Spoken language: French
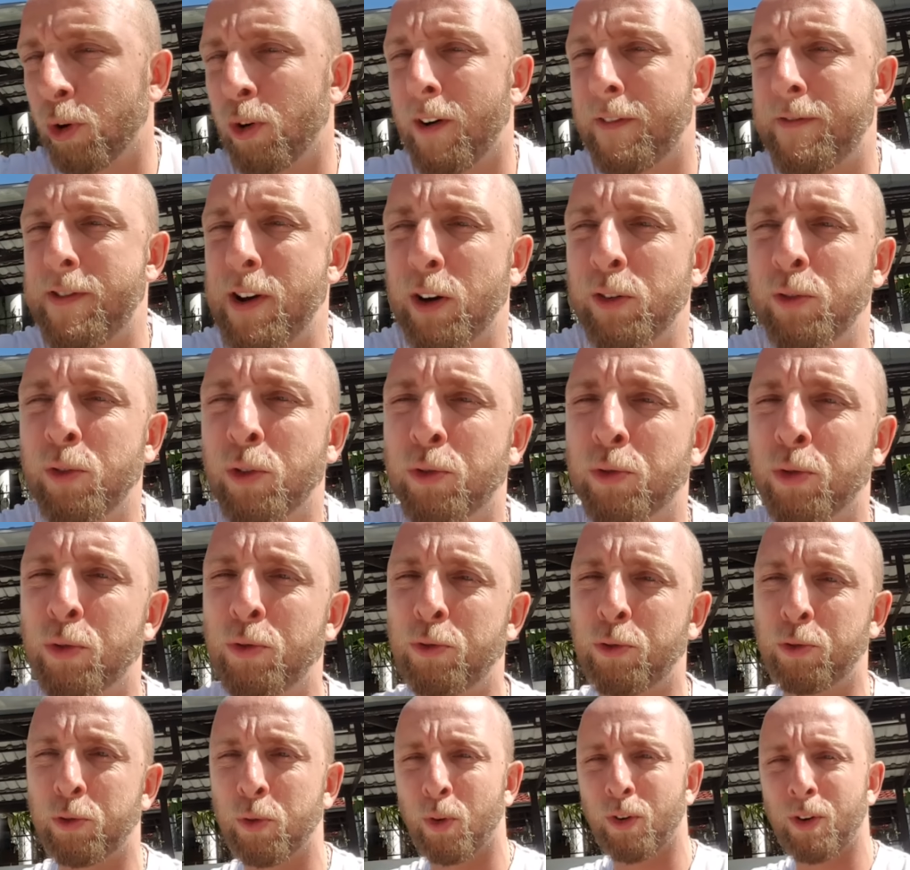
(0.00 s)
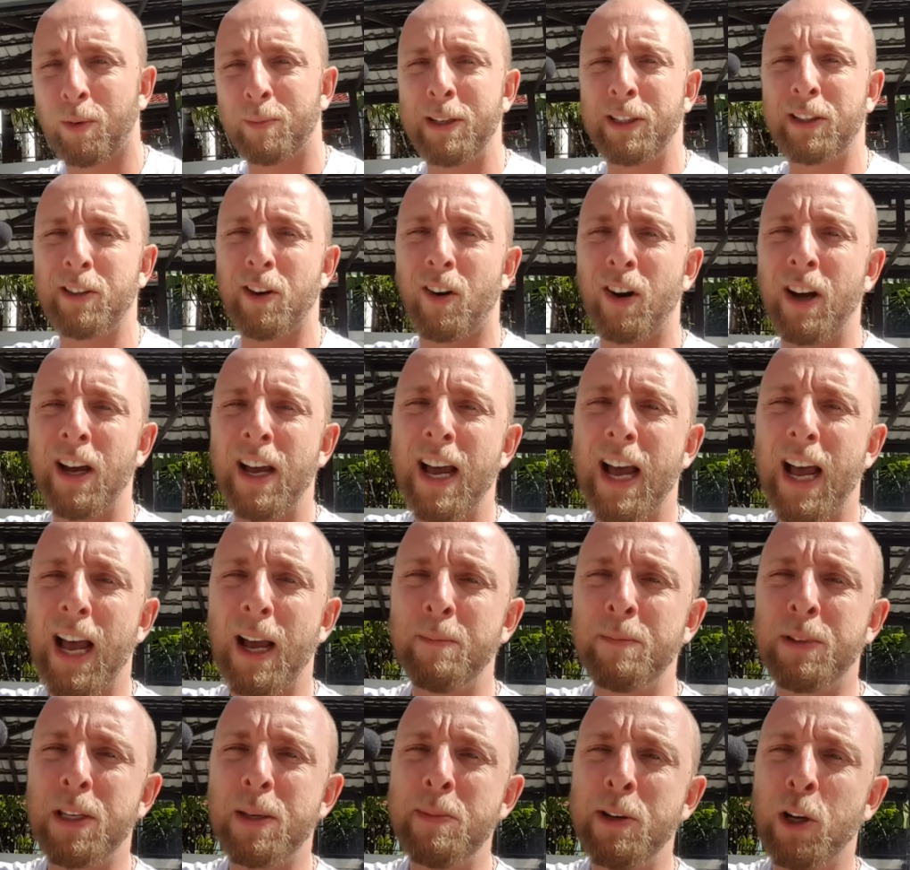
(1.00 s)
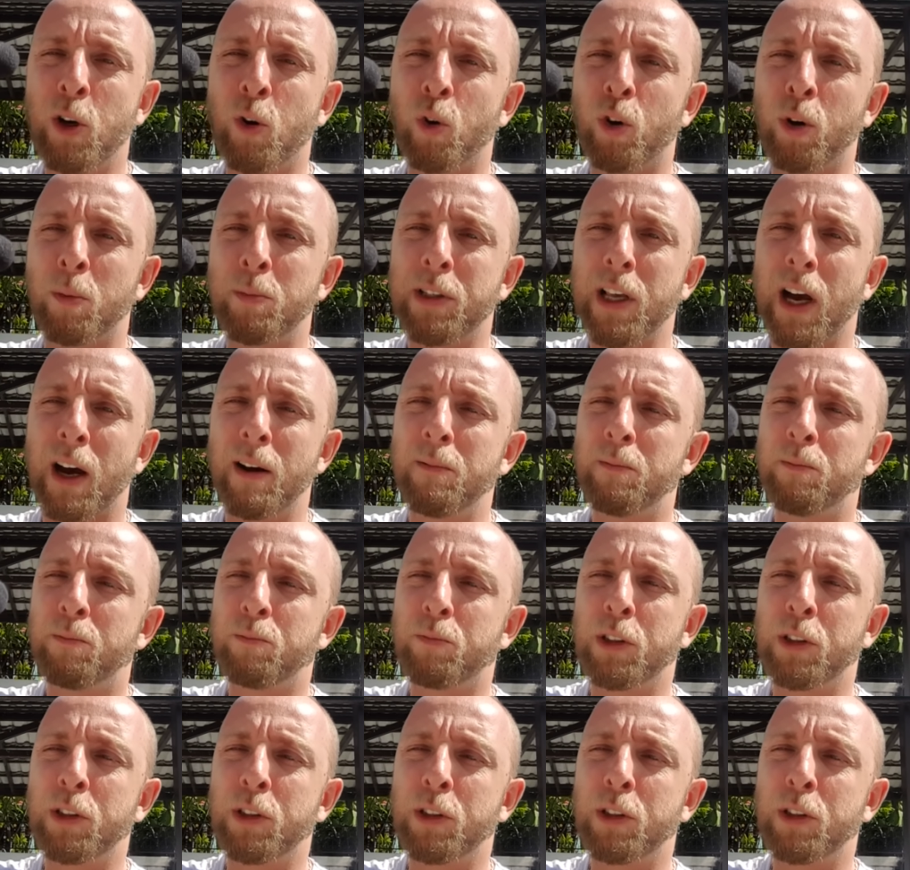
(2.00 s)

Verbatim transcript: On va faire une autre solution en mettant un petit micro comme ça.